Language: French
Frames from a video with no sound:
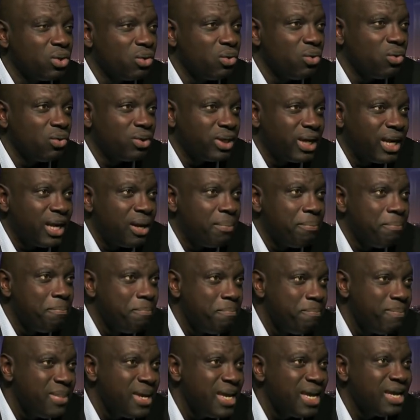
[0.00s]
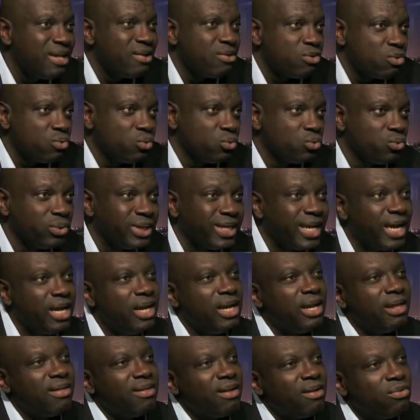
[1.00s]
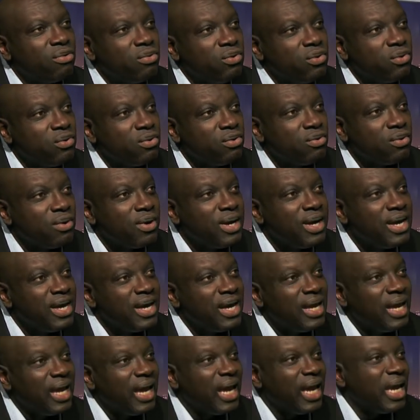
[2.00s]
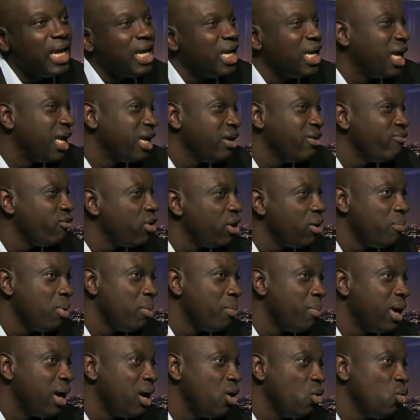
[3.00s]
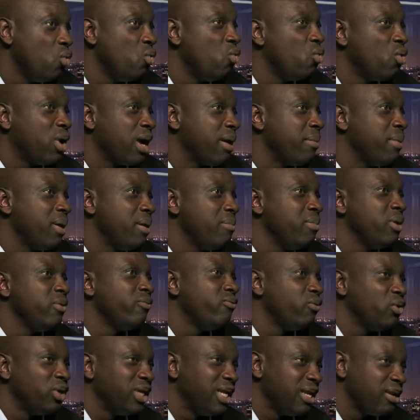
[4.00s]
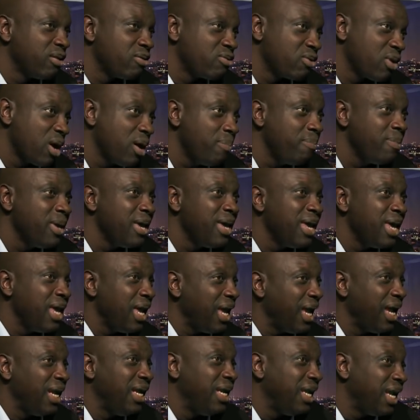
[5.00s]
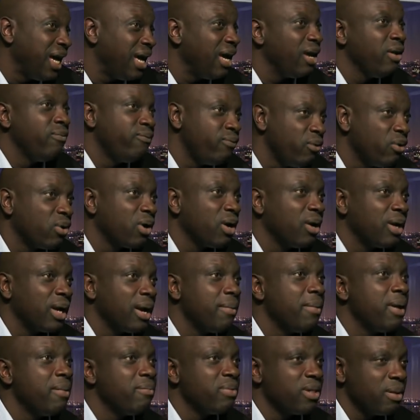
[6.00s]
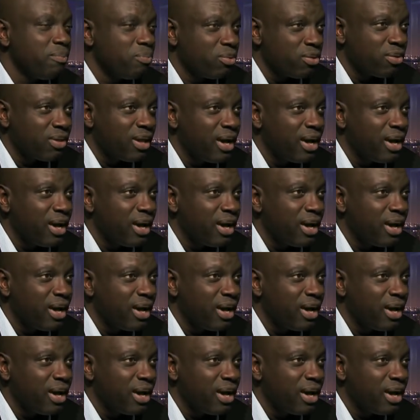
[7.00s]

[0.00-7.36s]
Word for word: autant mis sous tout telles les institutions. Mm. Et il arrive un moment où quand même il faut dire stop. Et là, il faut que quand même, c'est pour